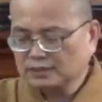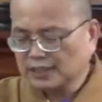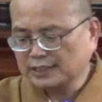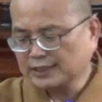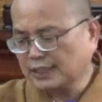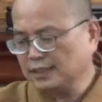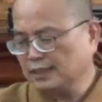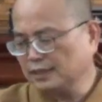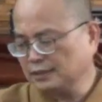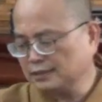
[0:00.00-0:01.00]
大家
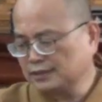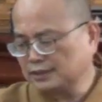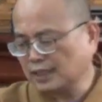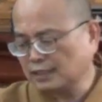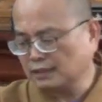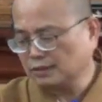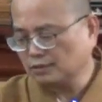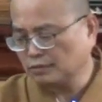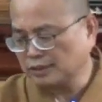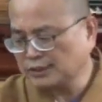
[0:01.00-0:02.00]
合掌为